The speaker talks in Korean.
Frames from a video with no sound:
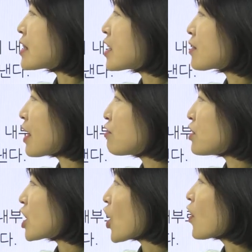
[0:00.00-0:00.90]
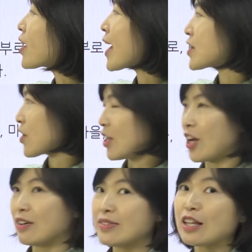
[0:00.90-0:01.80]
있죠? 테두리,
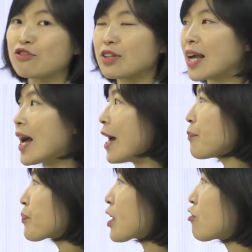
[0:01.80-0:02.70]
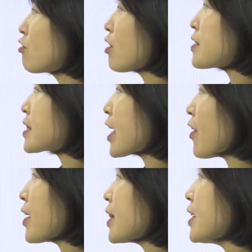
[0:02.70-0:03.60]
경계선이요. 테두리가
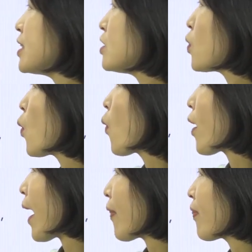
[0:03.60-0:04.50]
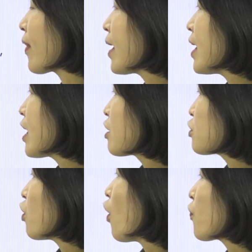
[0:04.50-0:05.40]
둘러싸여 있는 공간.
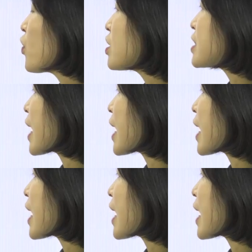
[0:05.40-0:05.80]
그리고 어떤